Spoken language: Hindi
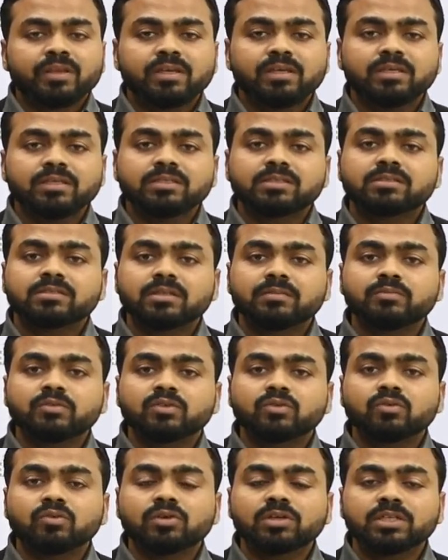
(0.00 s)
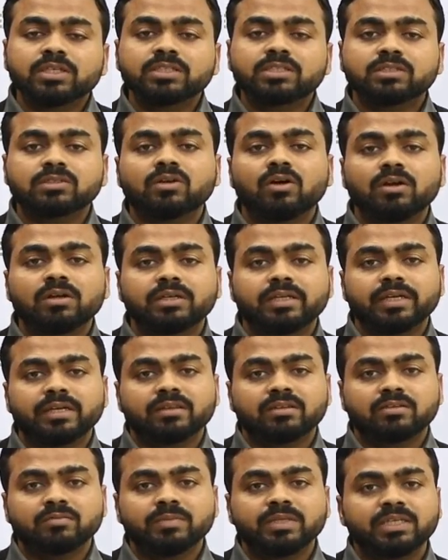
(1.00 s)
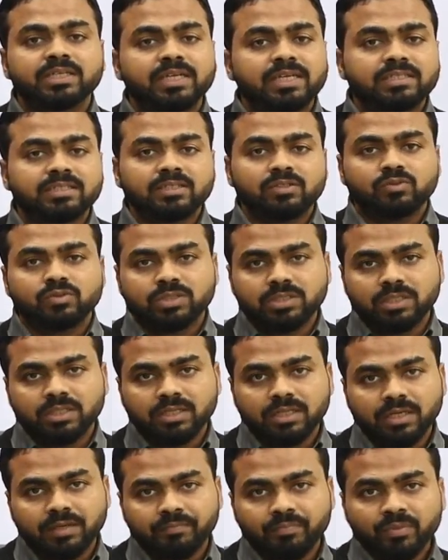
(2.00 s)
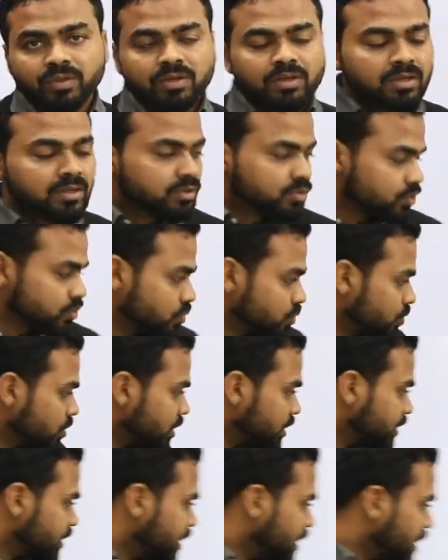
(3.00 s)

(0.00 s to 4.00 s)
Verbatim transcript: कि इस शब्द को किस कॉन्टेक्स्ट में कैसे यूज करना है तो शुरू करते हैं